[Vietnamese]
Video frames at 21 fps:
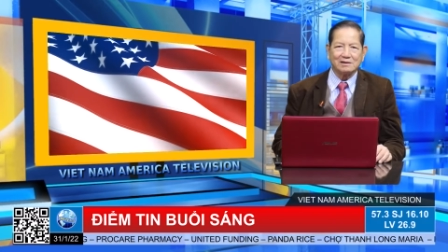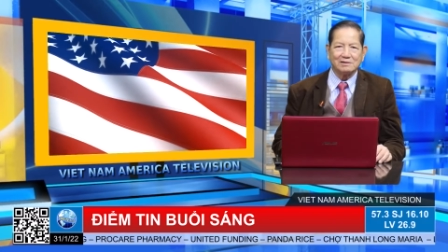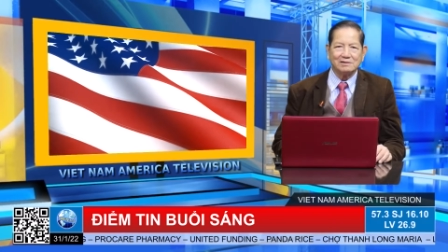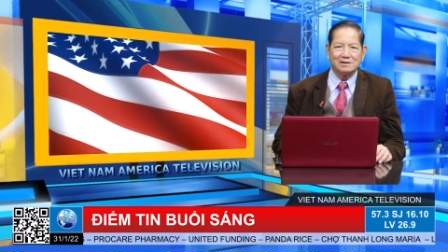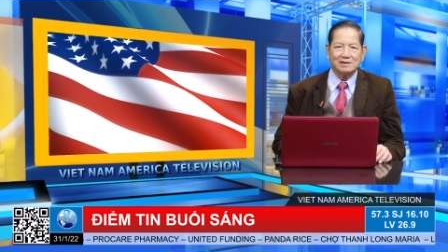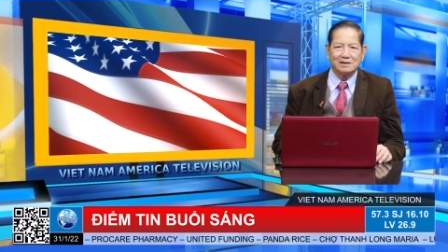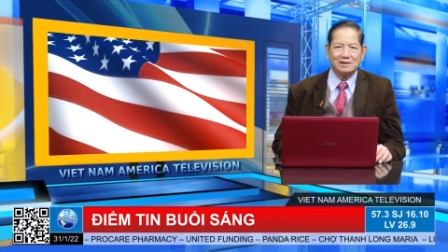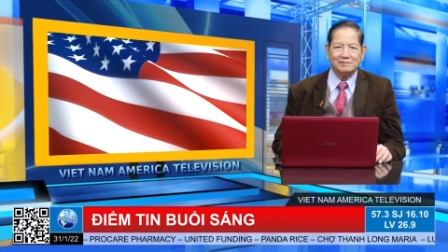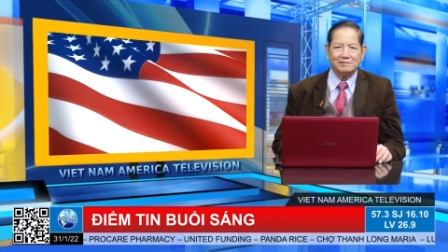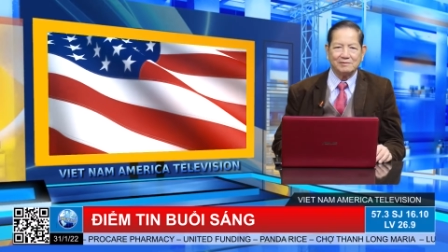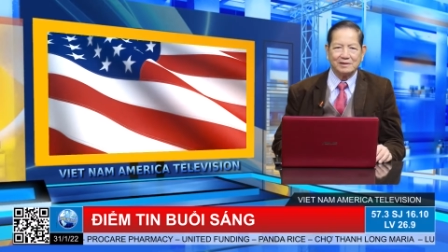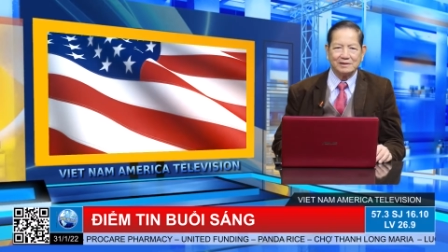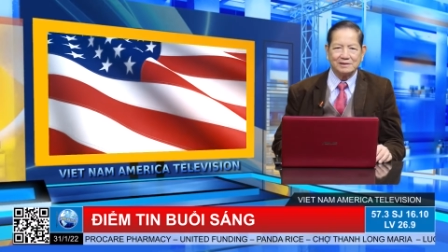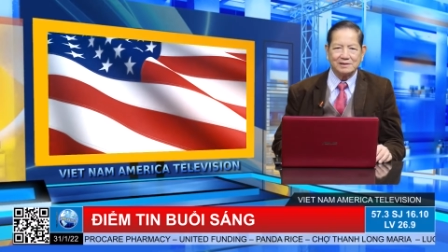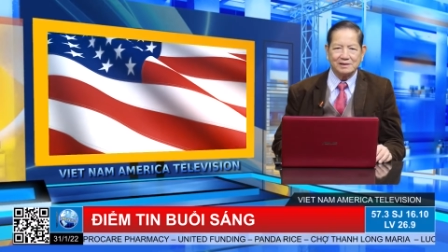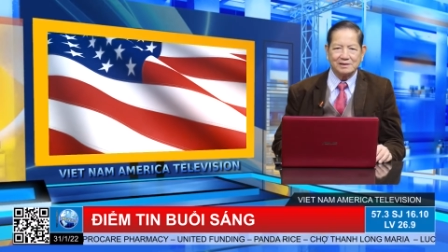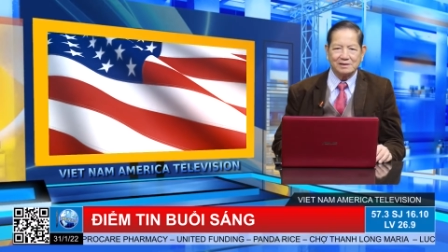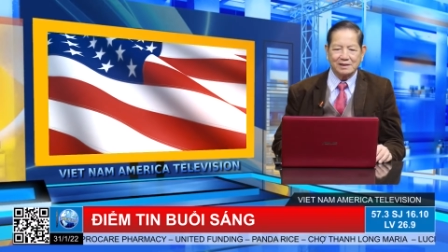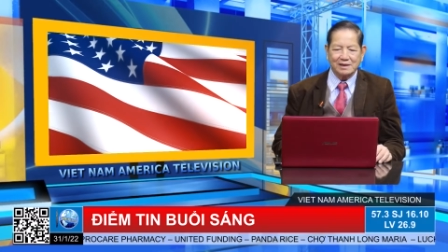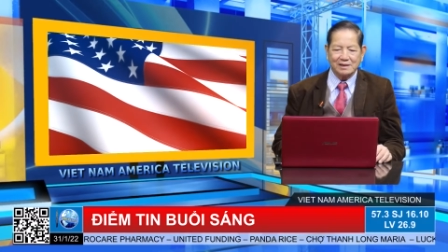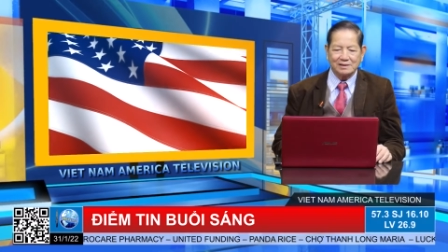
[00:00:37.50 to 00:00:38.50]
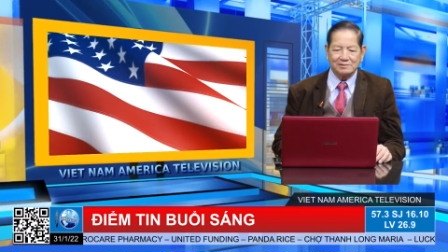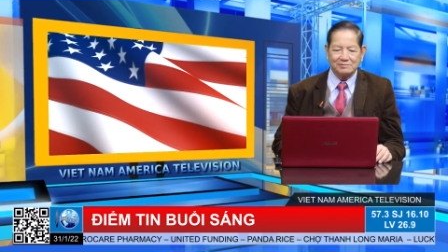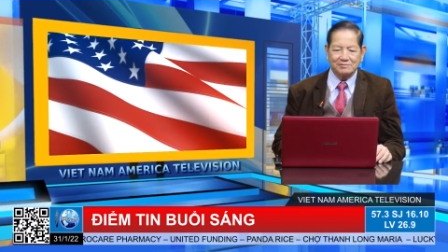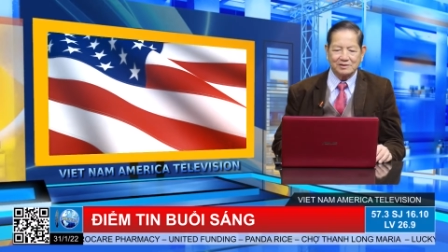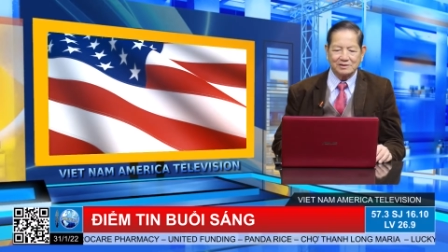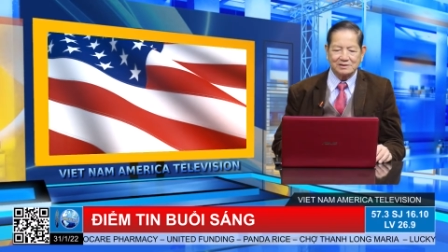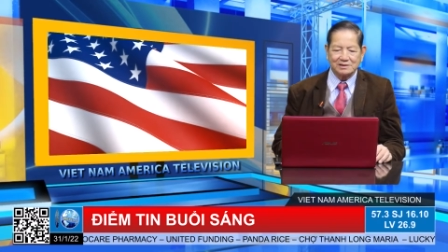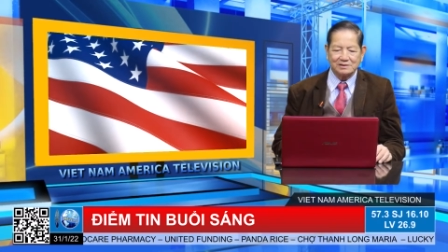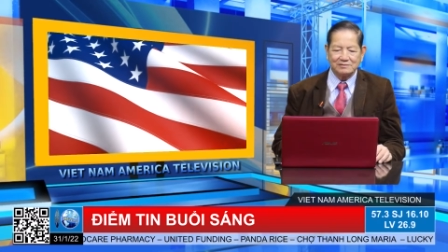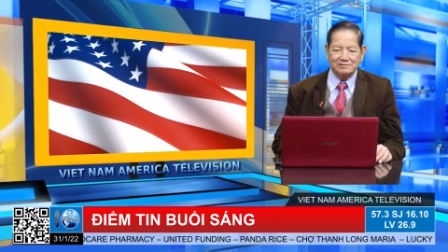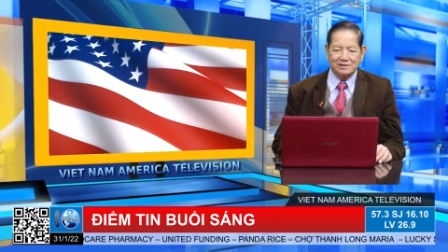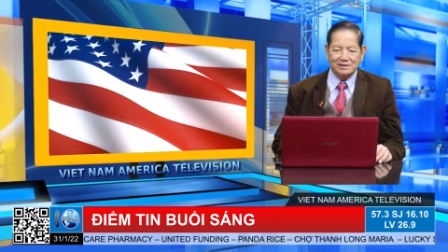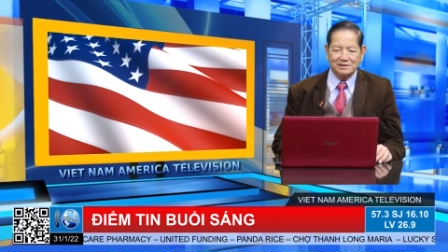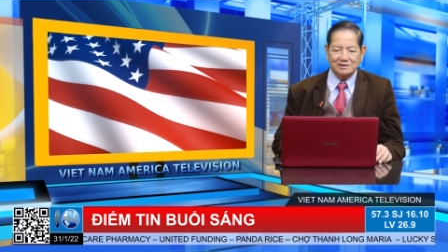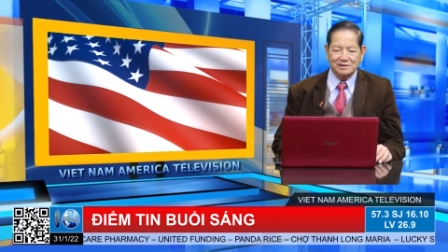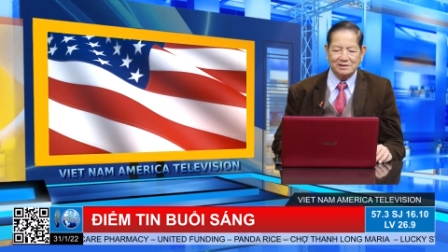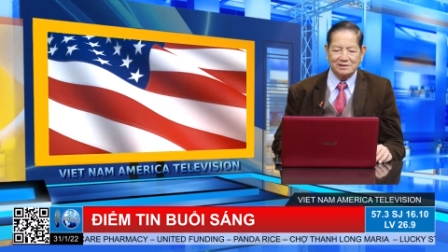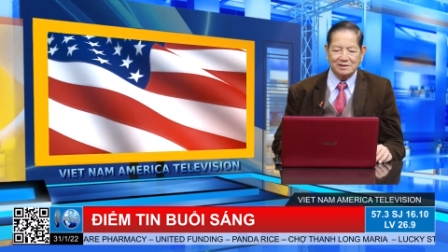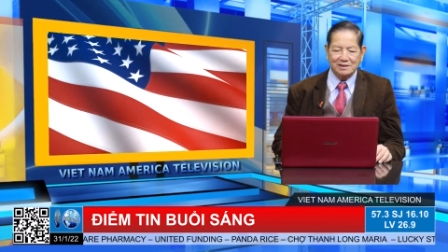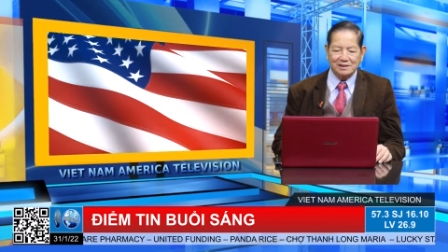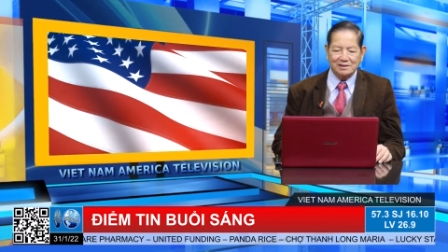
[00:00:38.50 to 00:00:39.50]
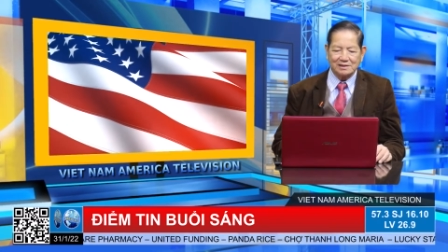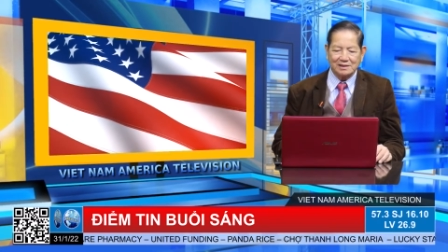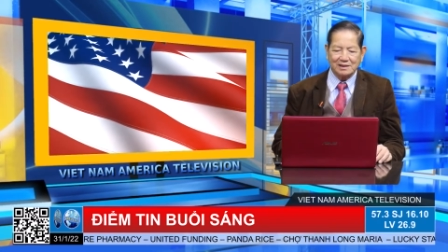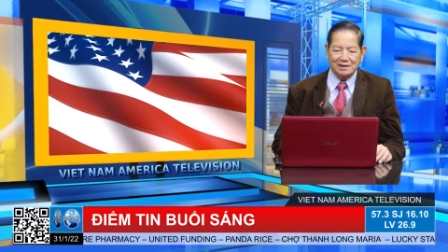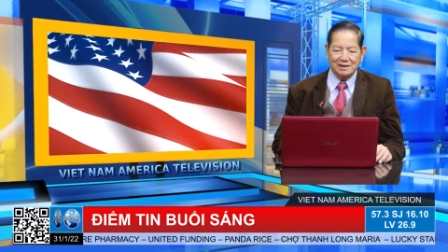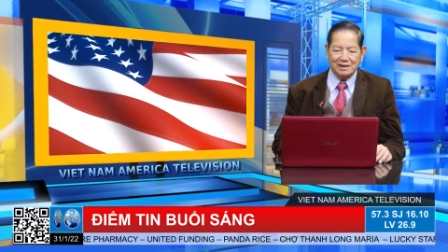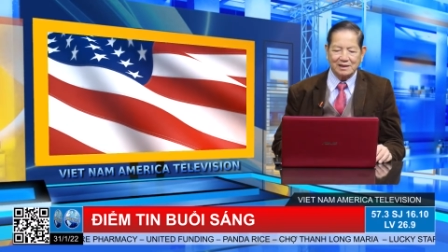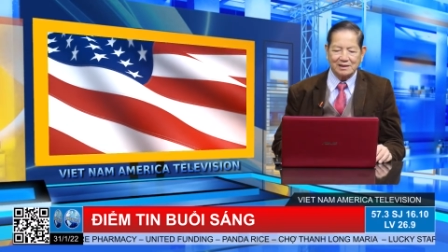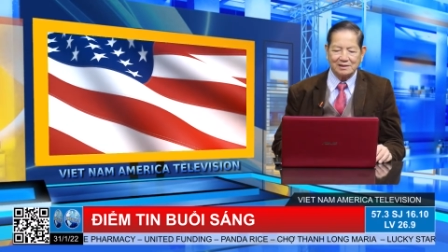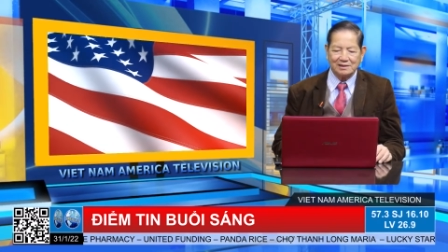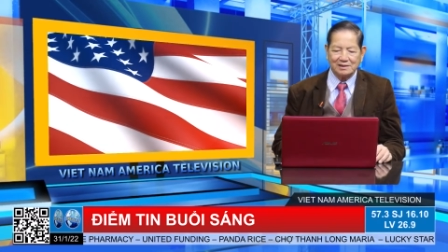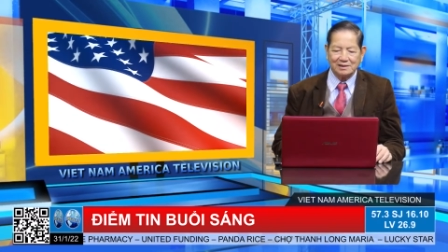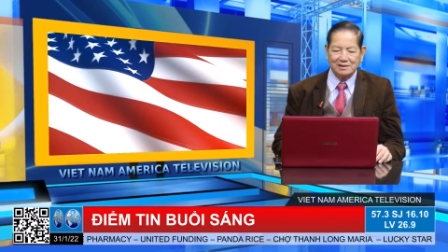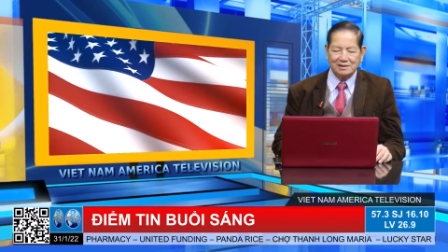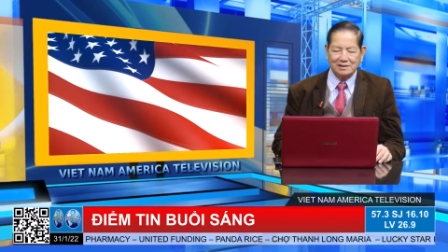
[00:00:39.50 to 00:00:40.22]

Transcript: người mà chết rét, một sinh viên chết rét ở ngay